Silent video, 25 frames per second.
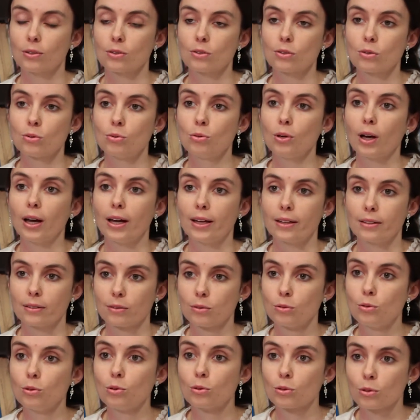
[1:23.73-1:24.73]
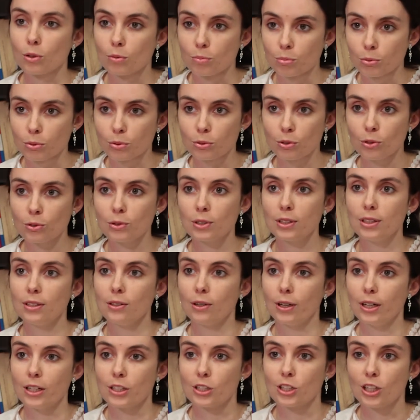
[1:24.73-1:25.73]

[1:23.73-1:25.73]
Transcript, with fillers: sûr à 200% qu'il n'y aura